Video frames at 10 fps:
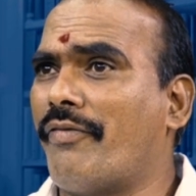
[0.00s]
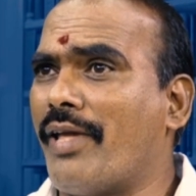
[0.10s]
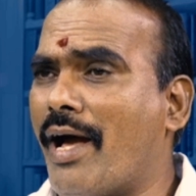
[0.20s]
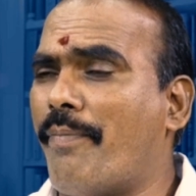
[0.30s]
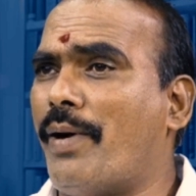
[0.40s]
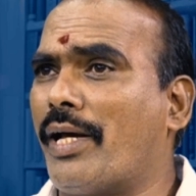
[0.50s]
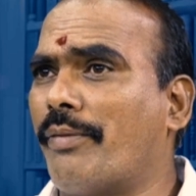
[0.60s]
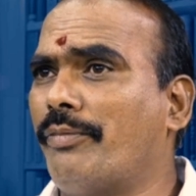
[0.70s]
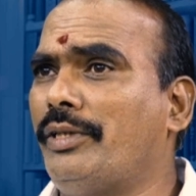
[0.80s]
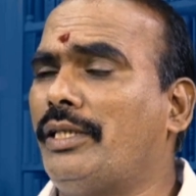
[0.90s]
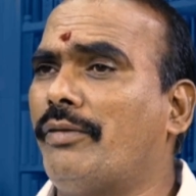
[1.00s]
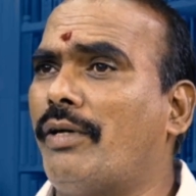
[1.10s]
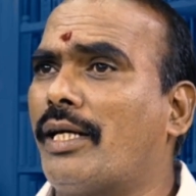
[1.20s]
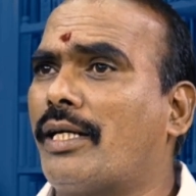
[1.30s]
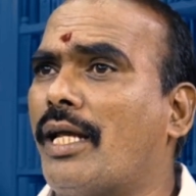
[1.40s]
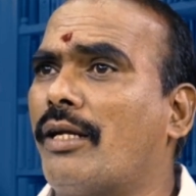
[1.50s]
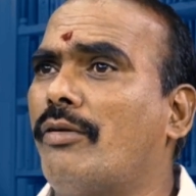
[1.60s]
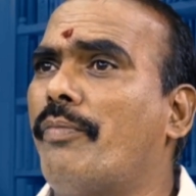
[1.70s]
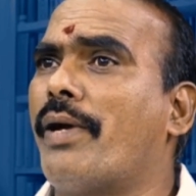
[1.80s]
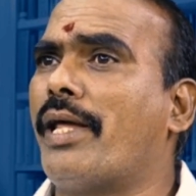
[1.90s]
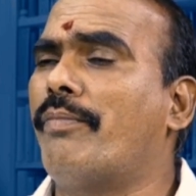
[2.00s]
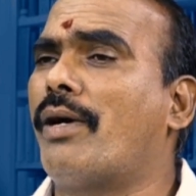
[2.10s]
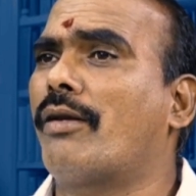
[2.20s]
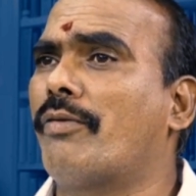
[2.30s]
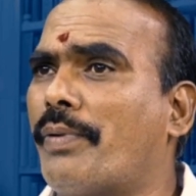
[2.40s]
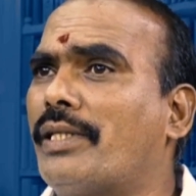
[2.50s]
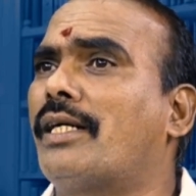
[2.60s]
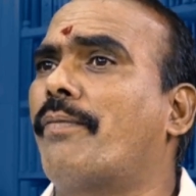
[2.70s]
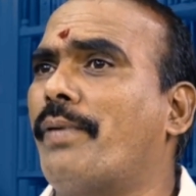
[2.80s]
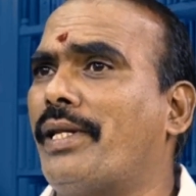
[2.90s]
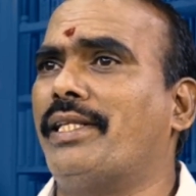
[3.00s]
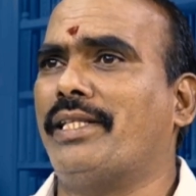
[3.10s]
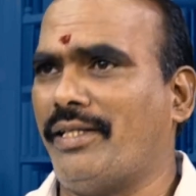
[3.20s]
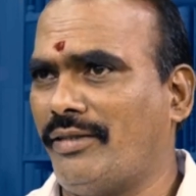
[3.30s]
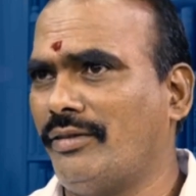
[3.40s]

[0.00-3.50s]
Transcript: వ్యాపారము ఇటీవల కాలంలో మయన్మార్ విపరీతంగా పెరిగింది